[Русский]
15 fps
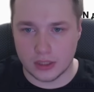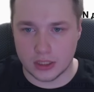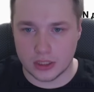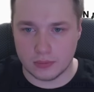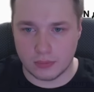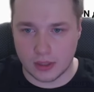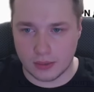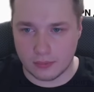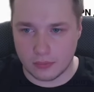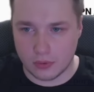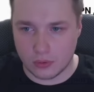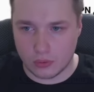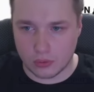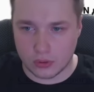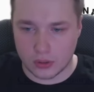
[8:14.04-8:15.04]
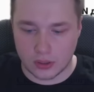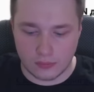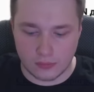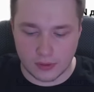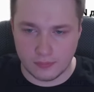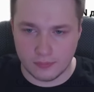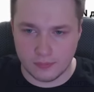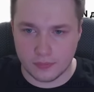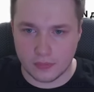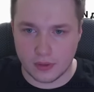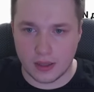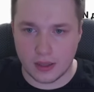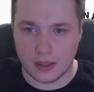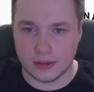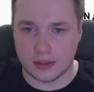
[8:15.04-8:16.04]
Нажимаем Ctrl-V,
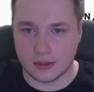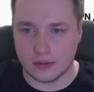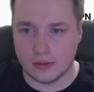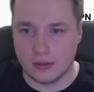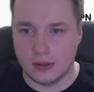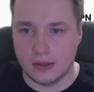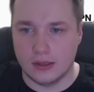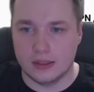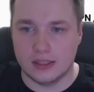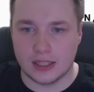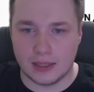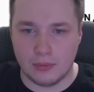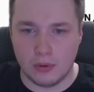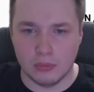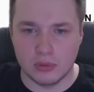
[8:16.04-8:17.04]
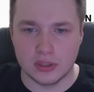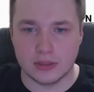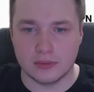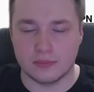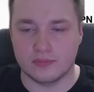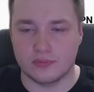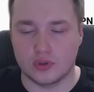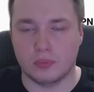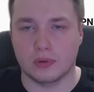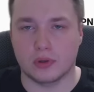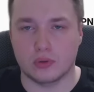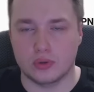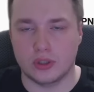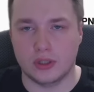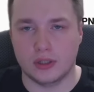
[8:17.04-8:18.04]
Enter. Таким образом, все
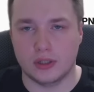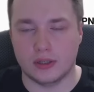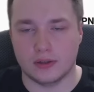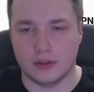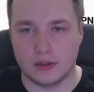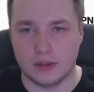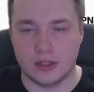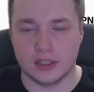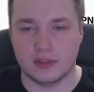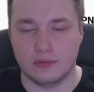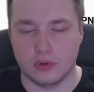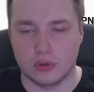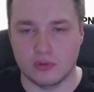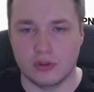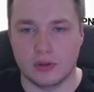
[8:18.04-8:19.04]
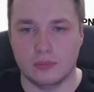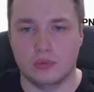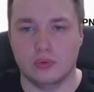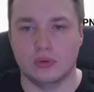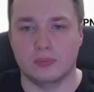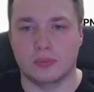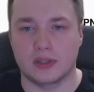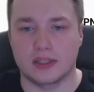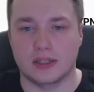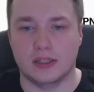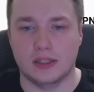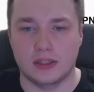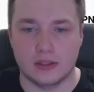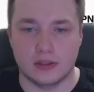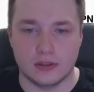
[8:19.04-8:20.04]
подключение и развертывание будет
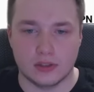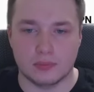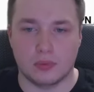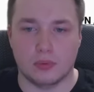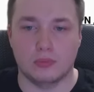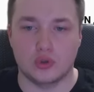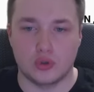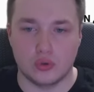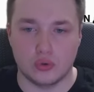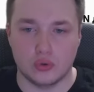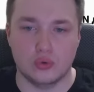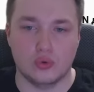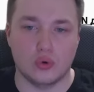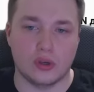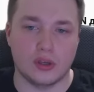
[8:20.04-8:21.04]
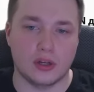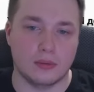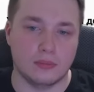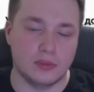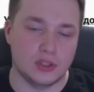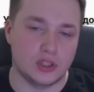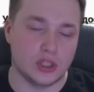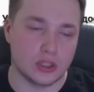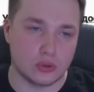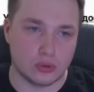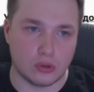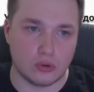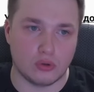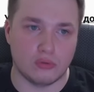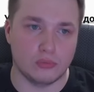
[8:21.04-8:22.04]
происходить с помощью докера. Мы сейчас
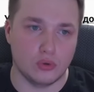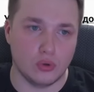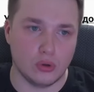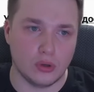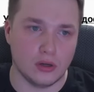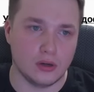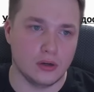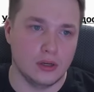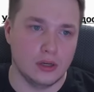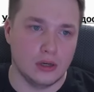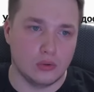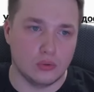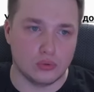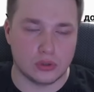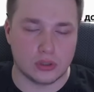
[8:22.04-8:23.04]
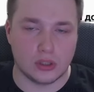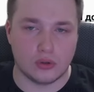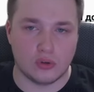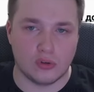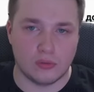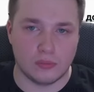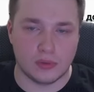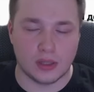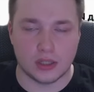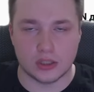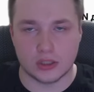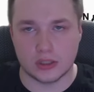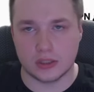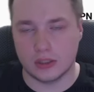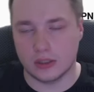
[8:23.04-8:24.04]
установим докер, установим
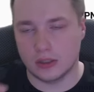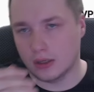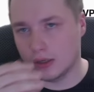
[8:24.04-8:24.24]
наш